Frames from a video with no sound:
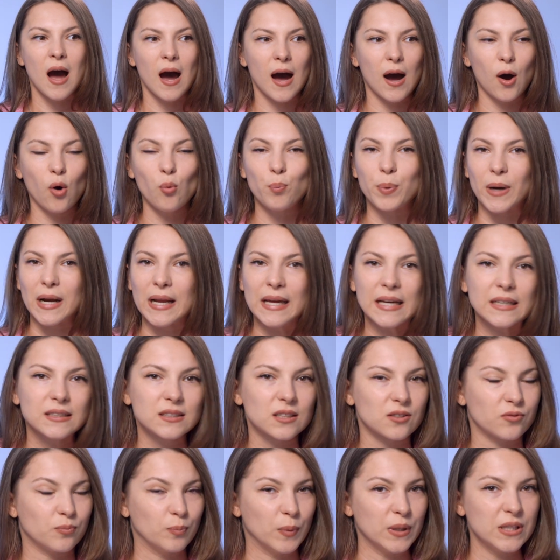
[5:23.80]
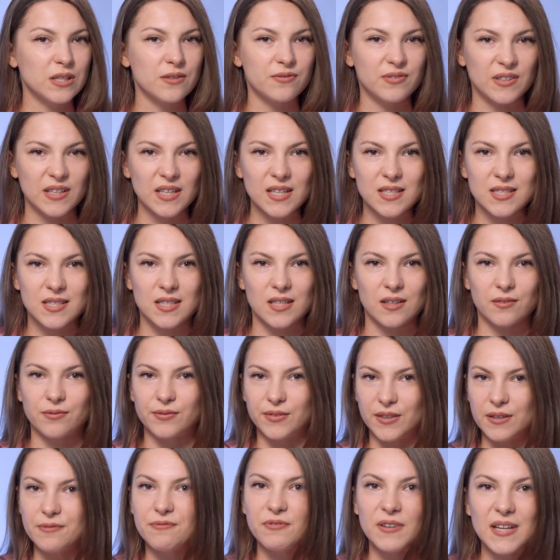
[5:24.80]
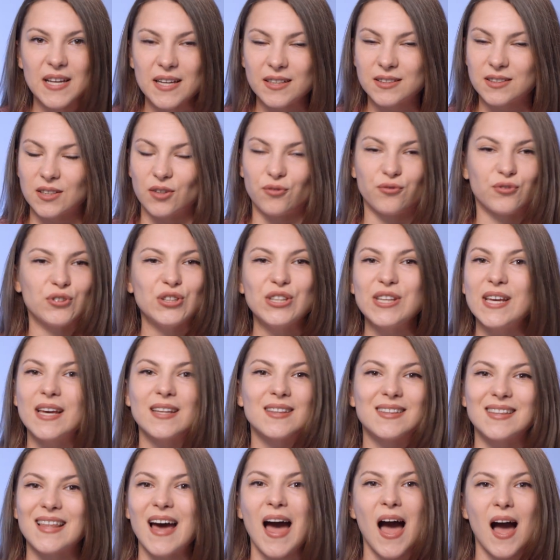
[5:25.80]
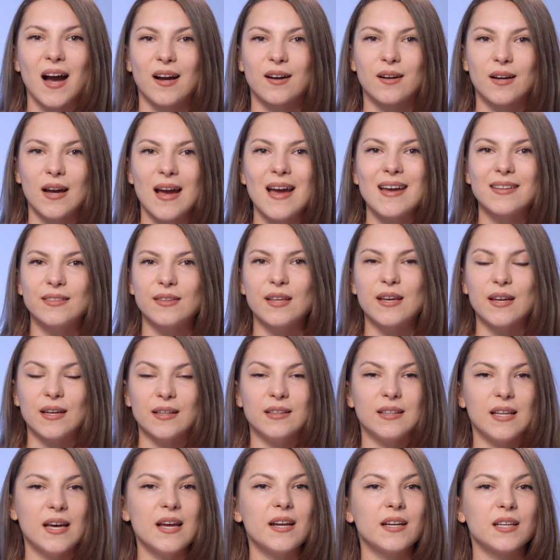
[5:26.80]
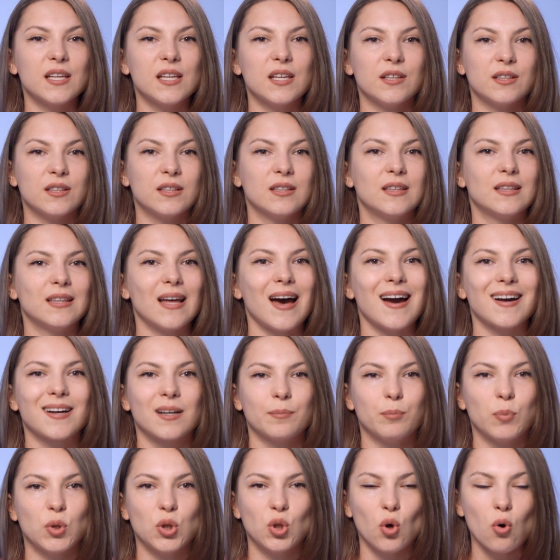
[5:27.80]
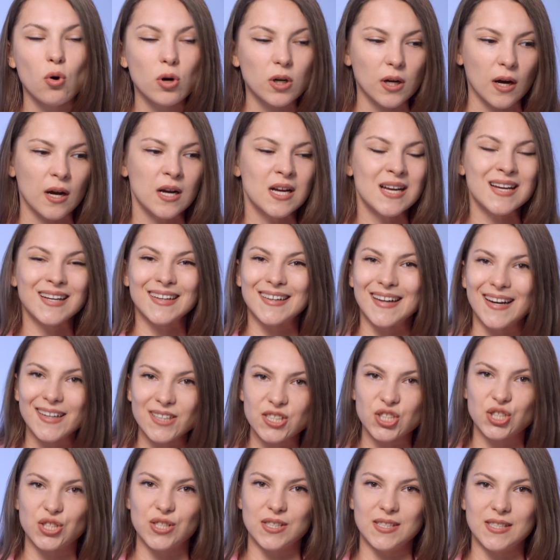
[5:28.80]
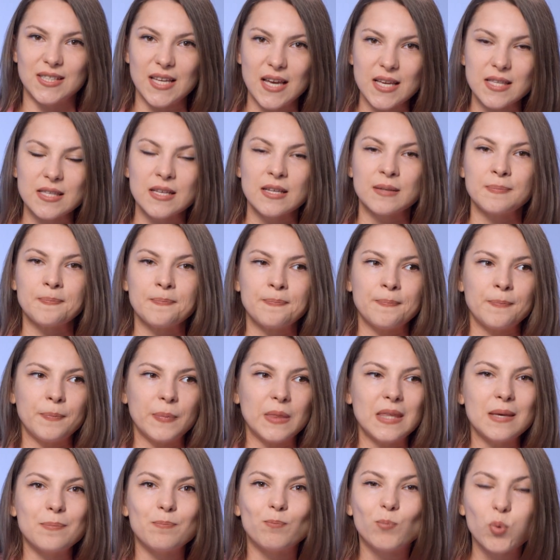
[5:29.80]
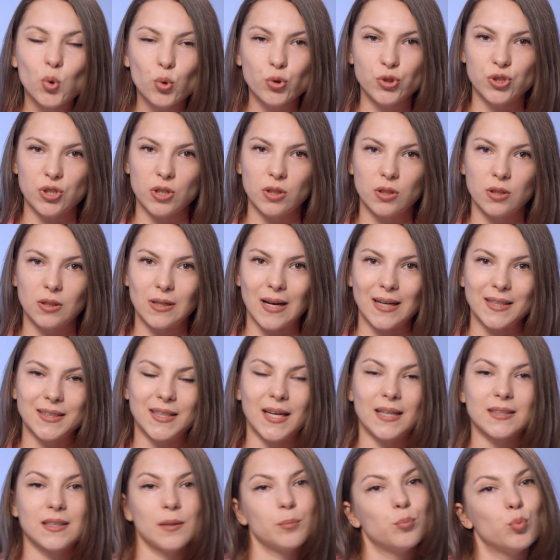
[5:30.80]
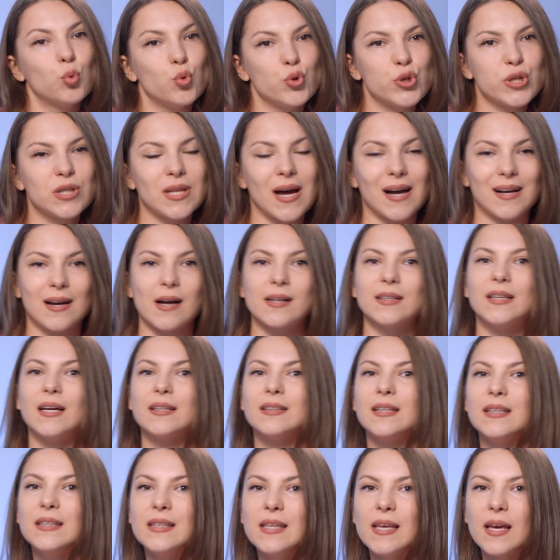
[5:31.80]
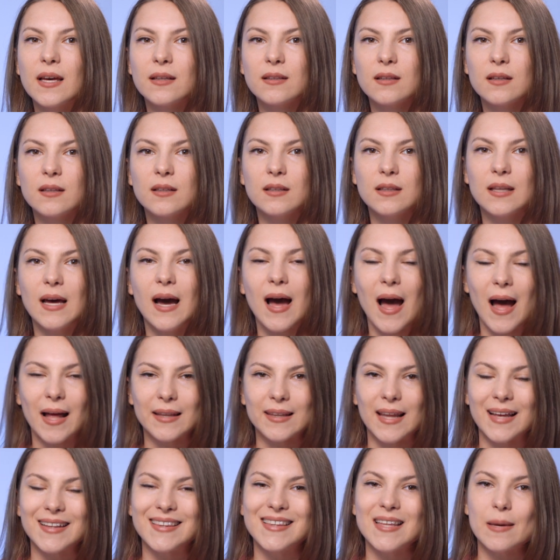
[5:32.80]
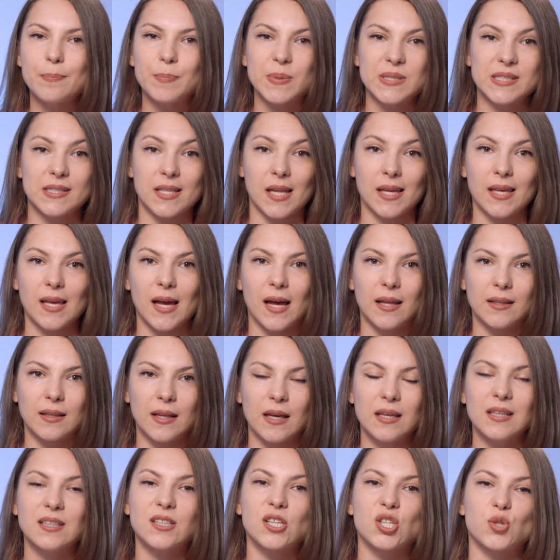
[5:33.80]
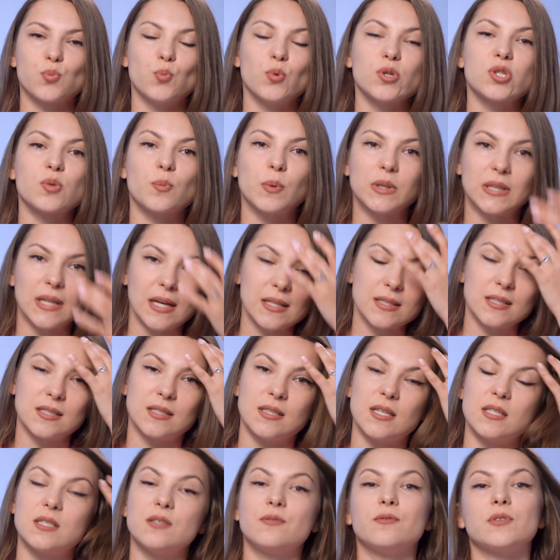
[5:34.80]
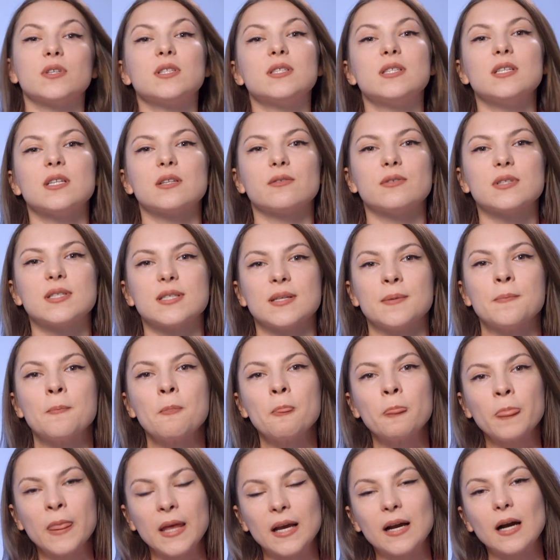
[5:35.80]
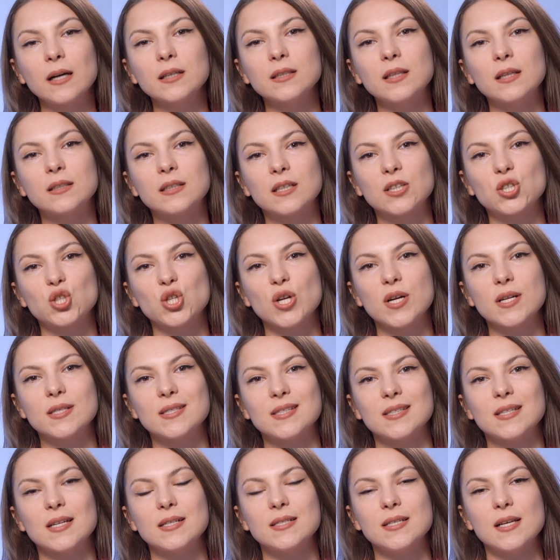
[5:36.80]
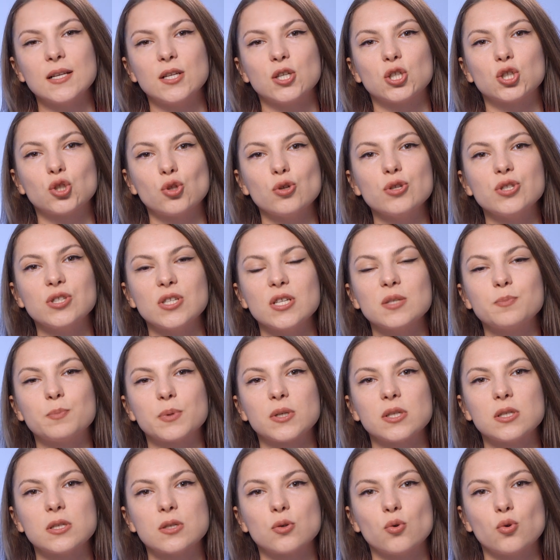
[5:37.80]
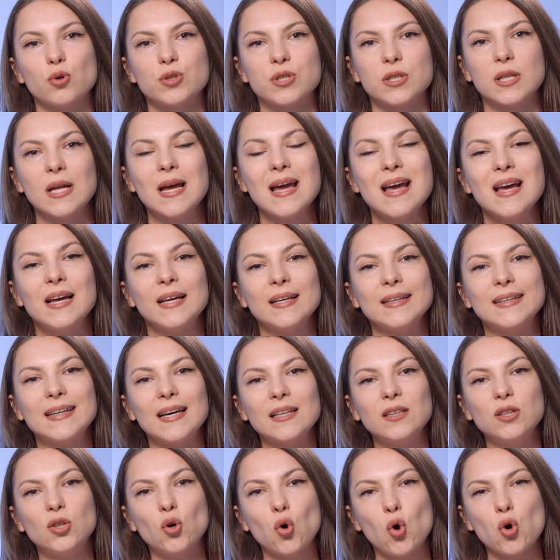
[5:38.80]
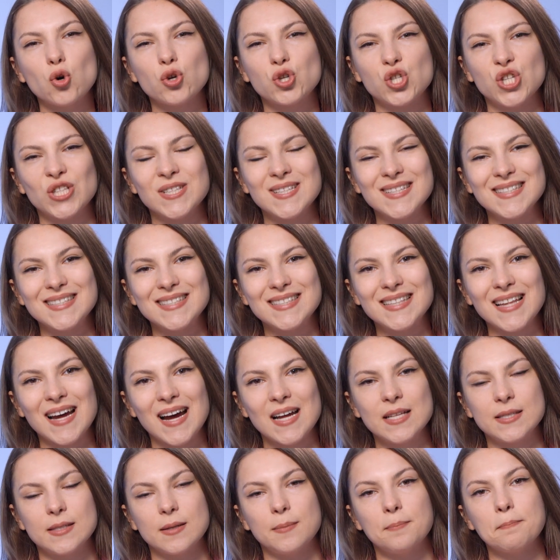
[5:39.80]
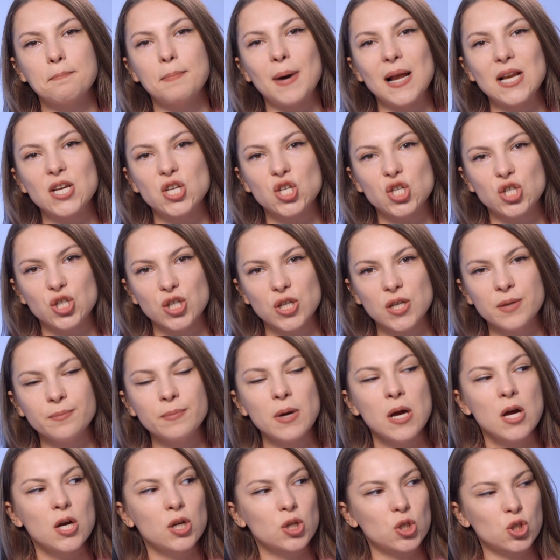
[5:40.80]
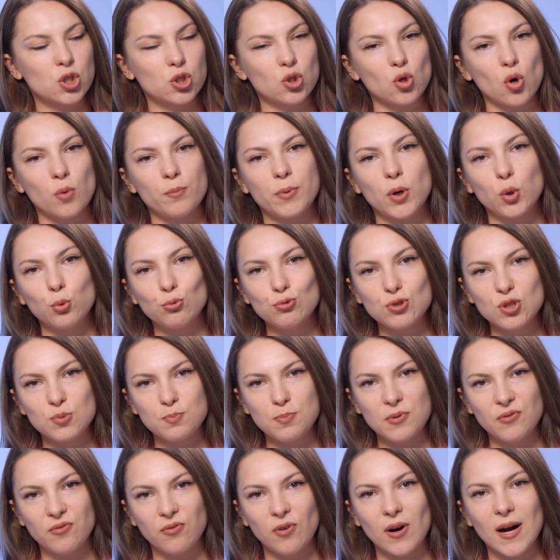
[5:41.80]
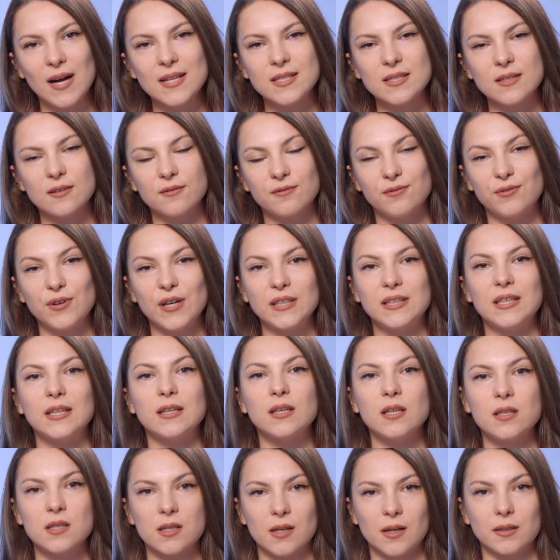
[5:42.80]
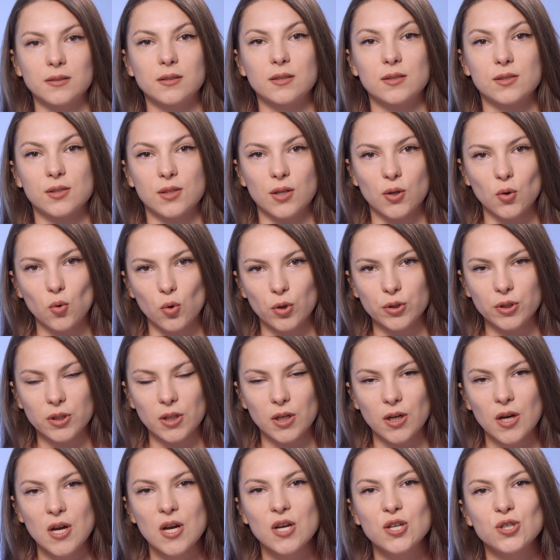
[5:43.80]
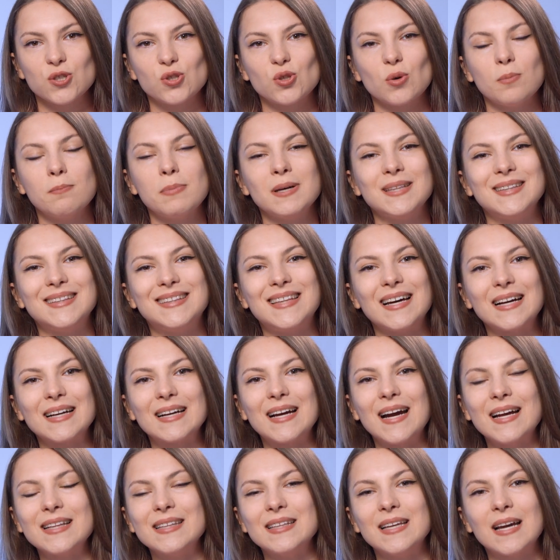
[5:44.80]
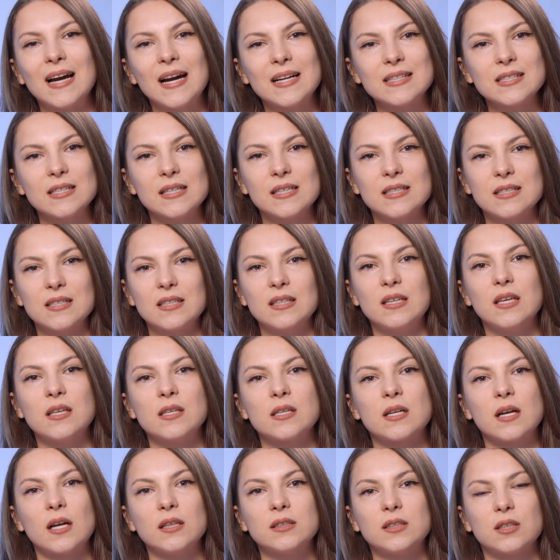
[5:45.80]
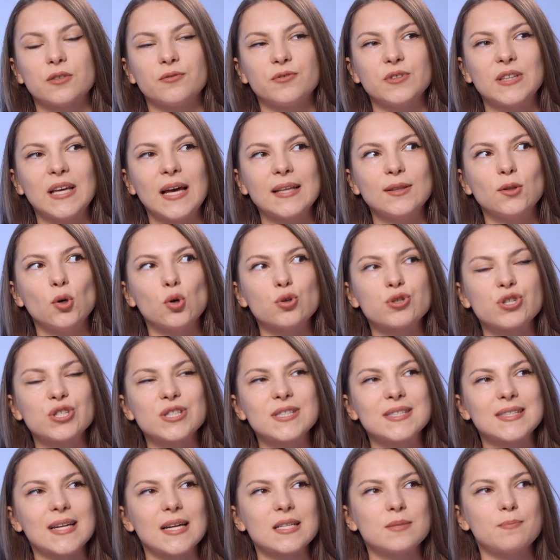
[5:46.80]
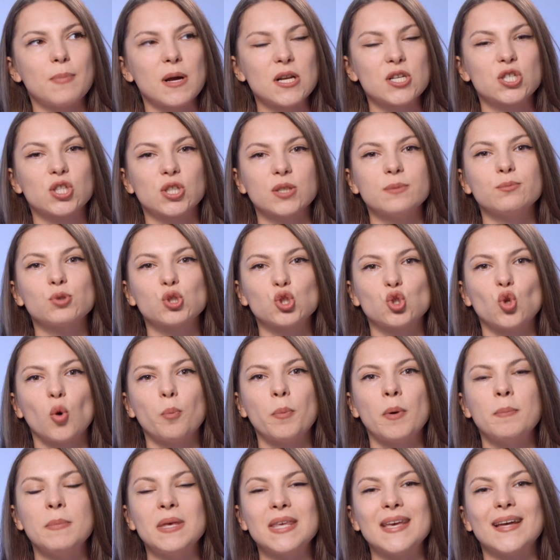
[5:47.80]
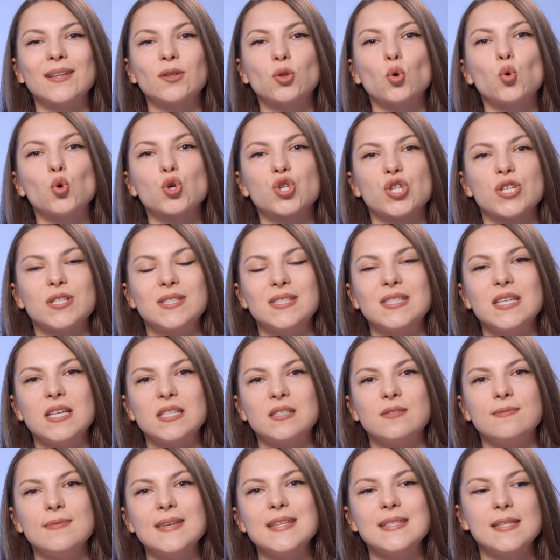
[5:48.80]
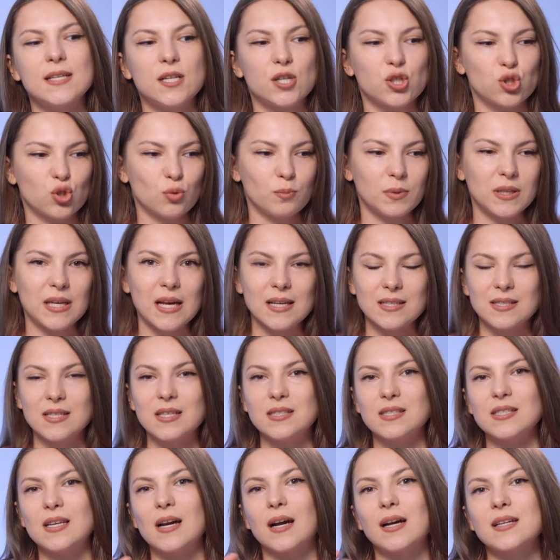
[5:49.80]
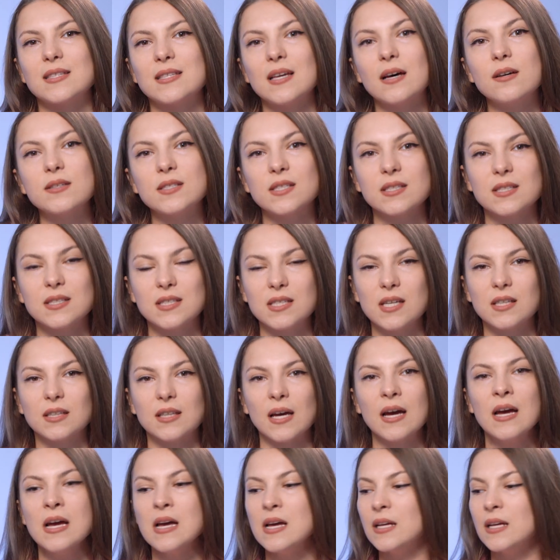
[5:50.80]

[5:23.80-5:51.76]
А у проекторов, манифесторов, рефлекторов не так. Этой энергии так много каждый день не будет. Когда-то будет, а когда-то нет да, она не постоянна, и наш мозг пытается здесь фиксироваться. И как это отражается на теле? Что здесь происходит? Я должен стать большим, чтобы успевать в этой генераторской гонке, чтобы догонять этих генераторов. Я должен стать большим, чтобы меня тоже здесь видели, чтобы я здесь не оказался где-то